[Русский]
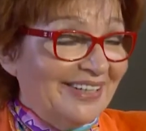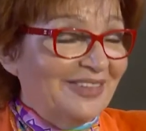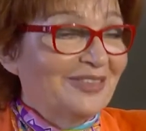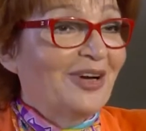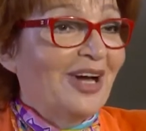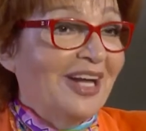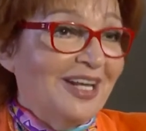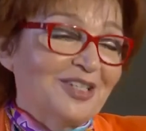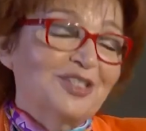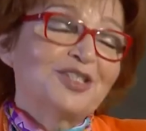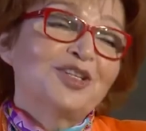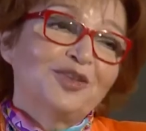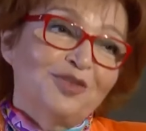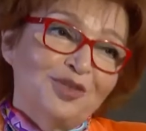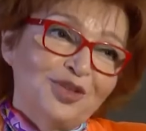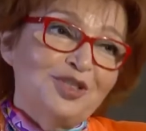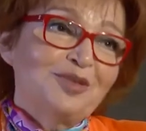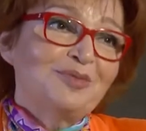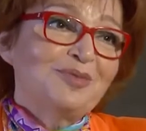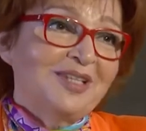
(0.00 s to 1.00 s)
Ну, конечно,
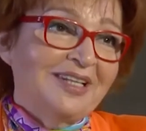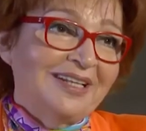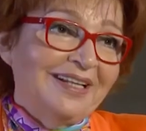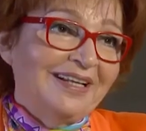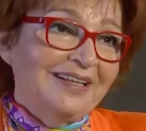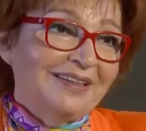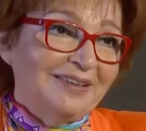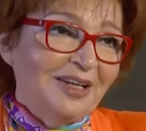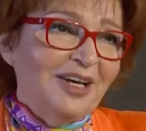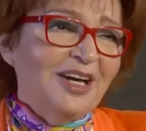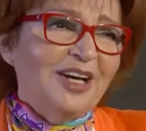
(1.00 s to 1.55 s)
80 лет.